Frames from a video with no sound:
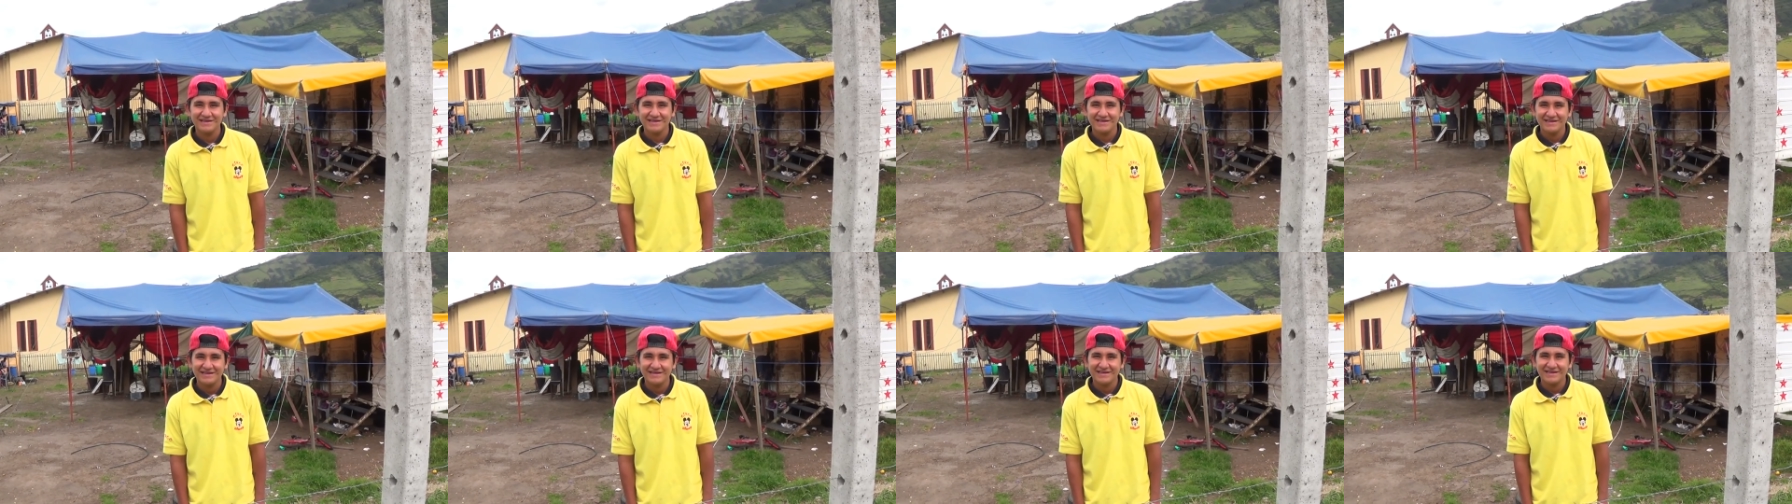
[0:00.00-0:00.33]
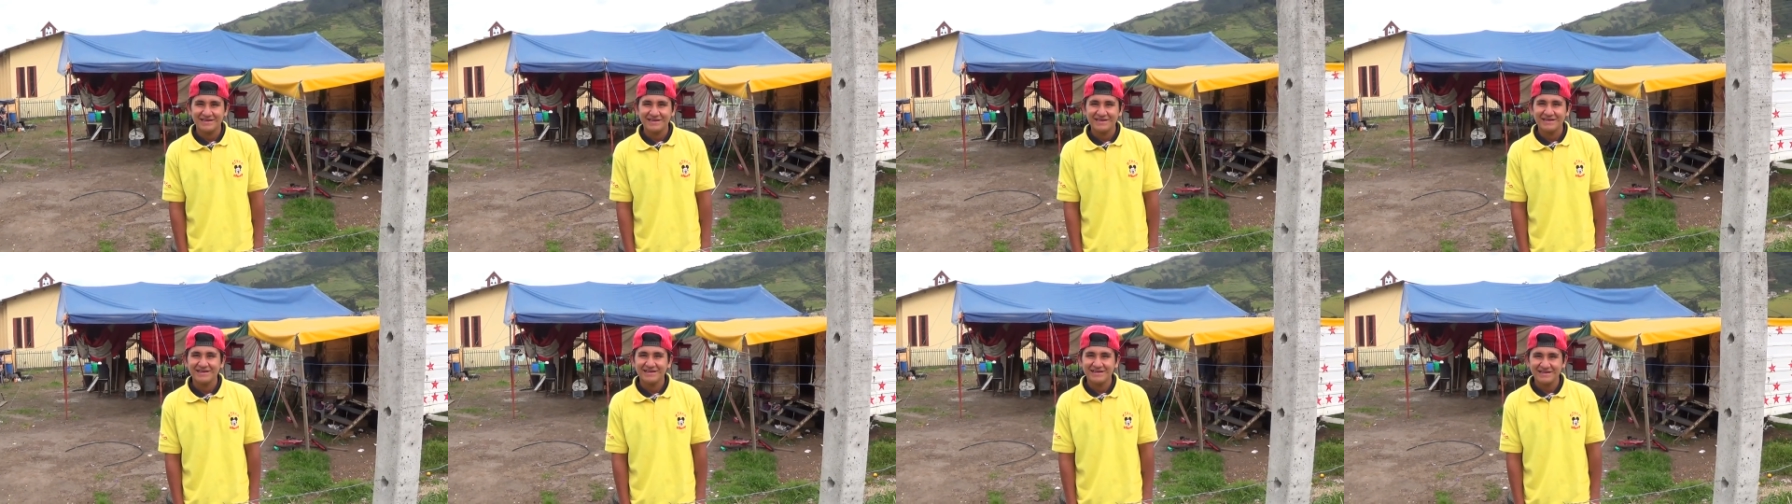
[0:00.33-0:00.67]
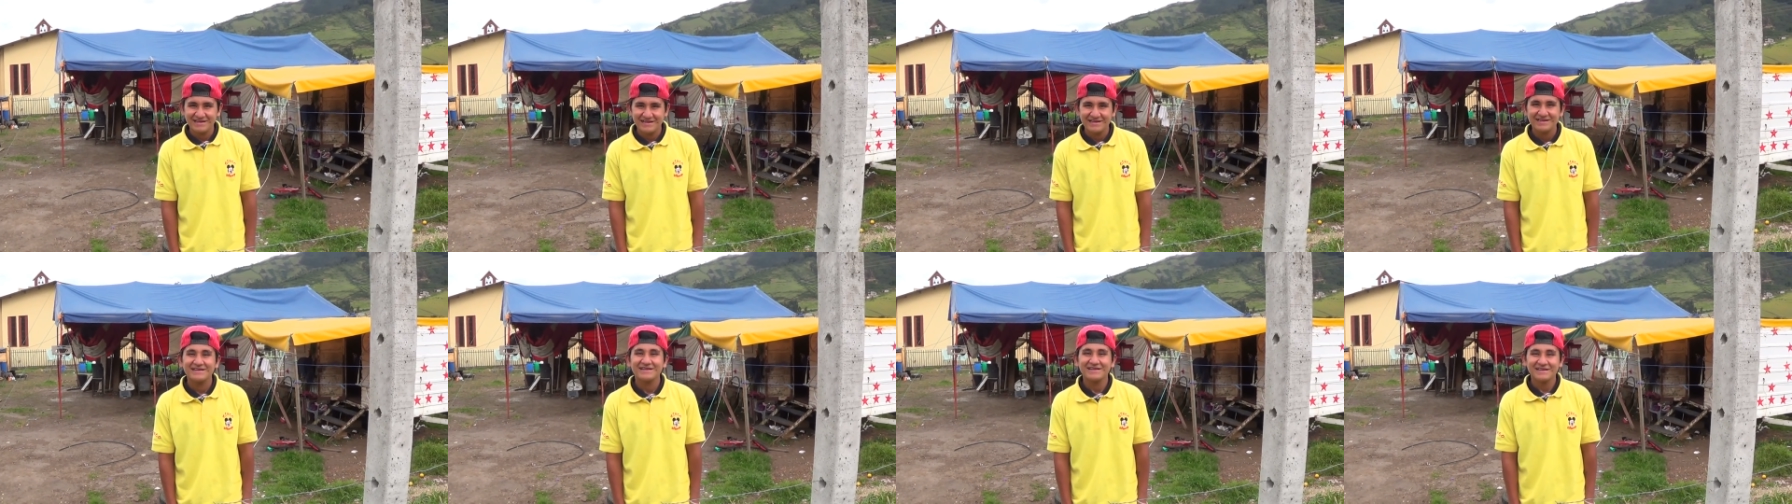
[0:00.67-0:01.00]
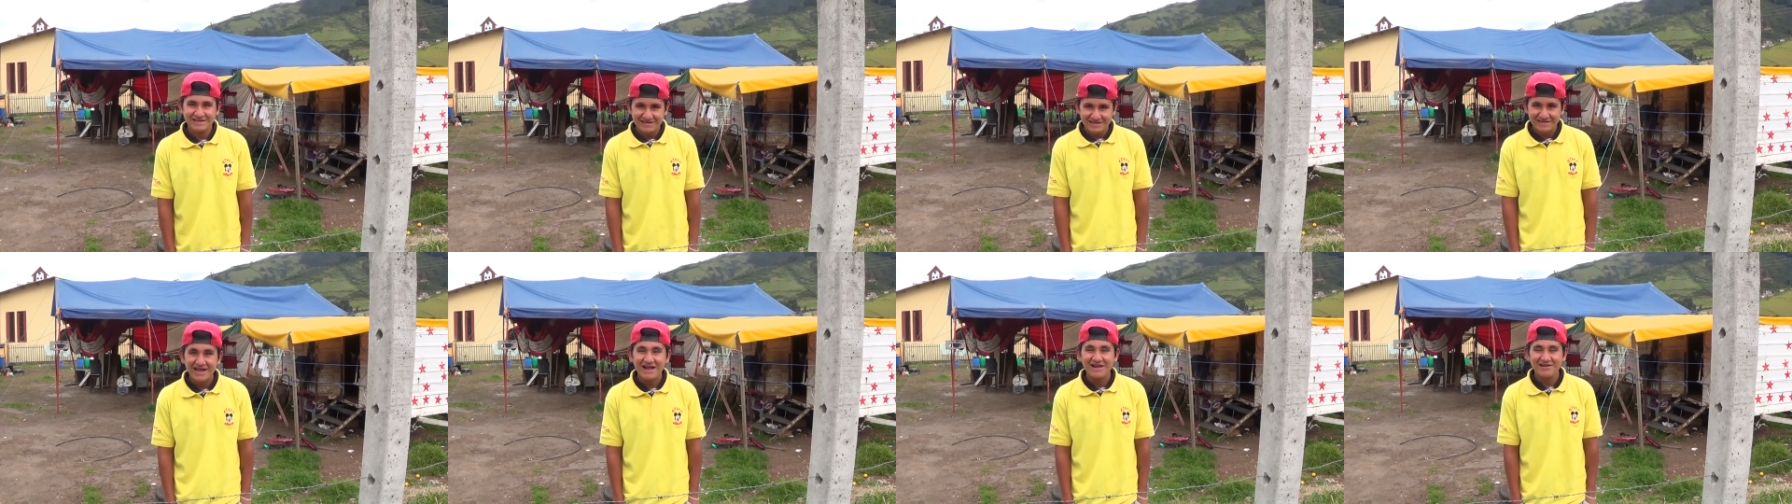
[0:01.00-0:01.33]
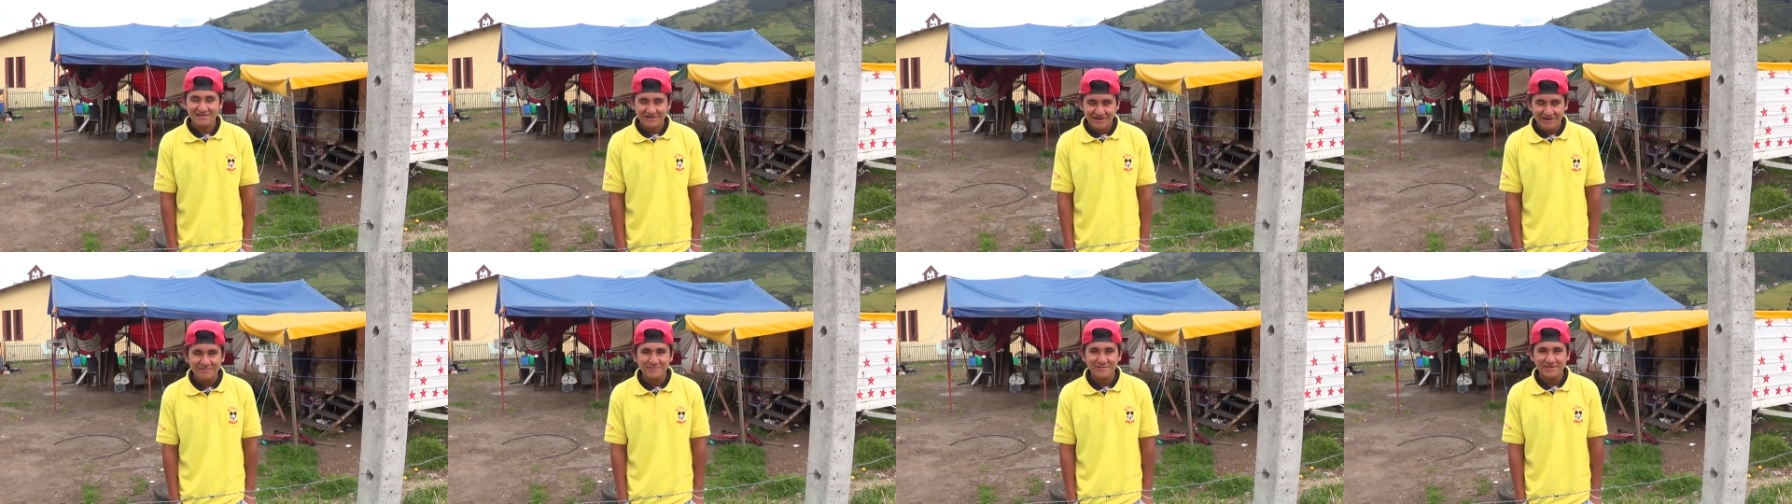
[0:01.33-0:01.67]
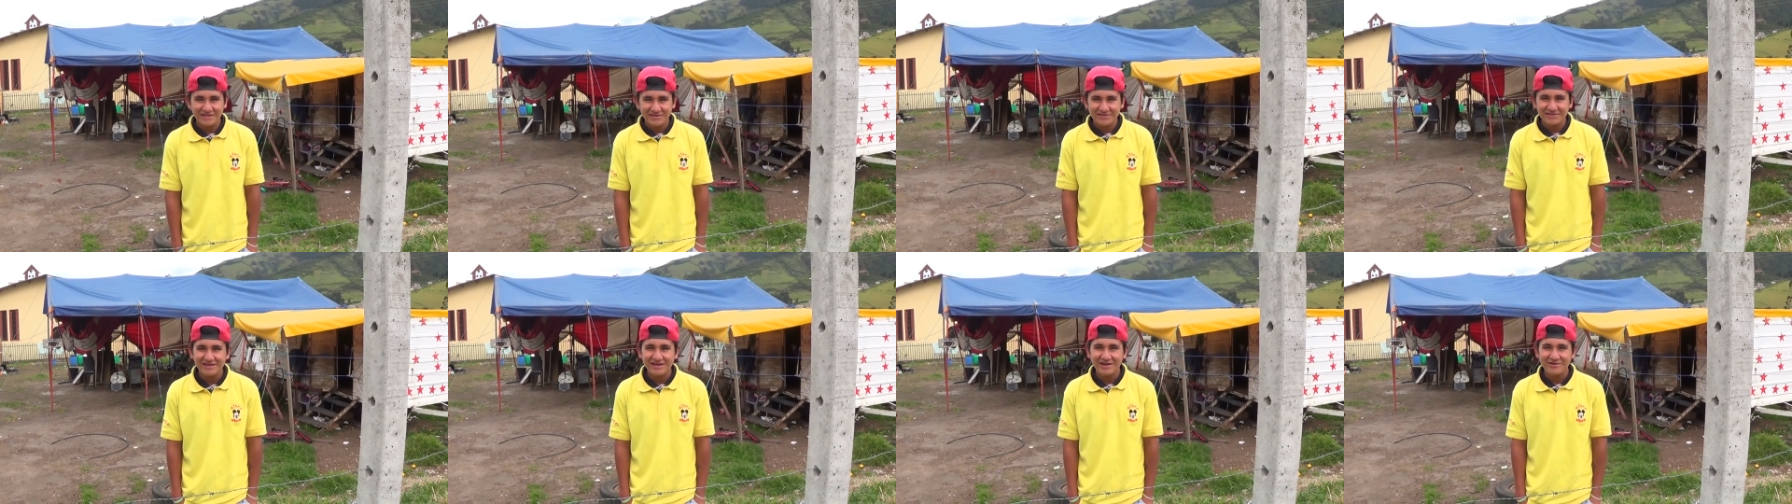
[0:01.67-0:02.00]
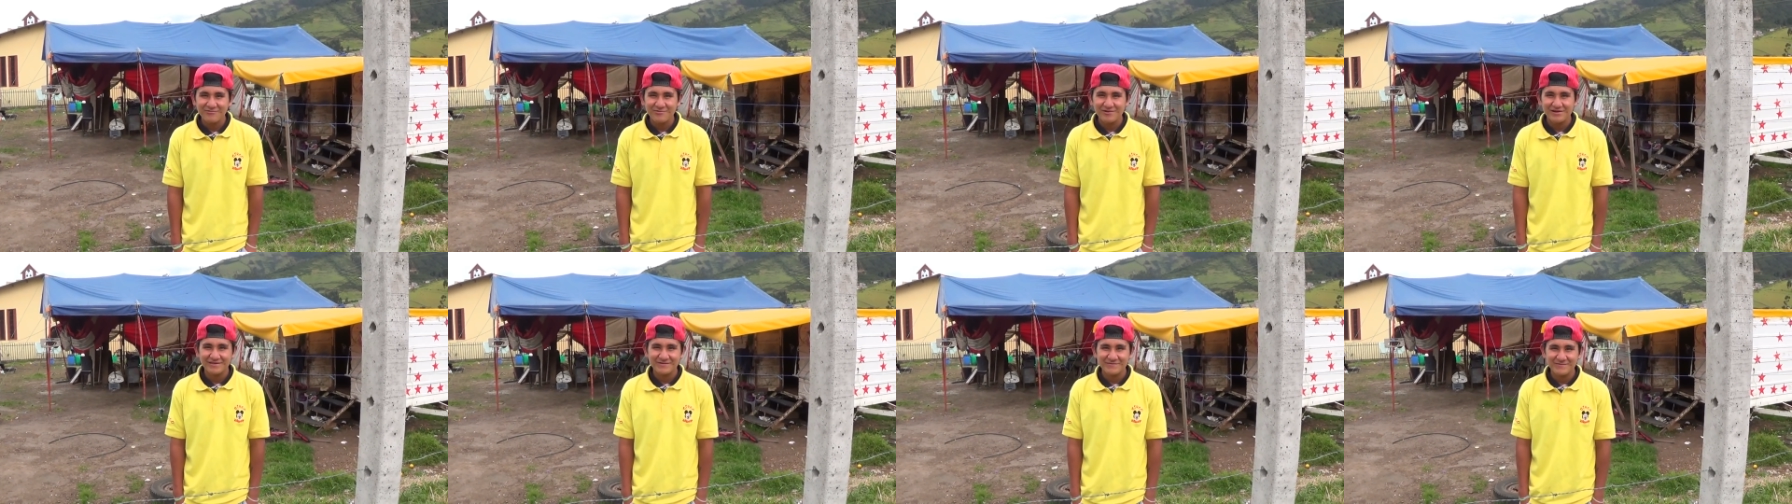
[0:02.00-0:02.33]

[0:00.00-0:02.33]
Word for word: Ah, ¿caminas en la cuerda? Caminando en la cuerda,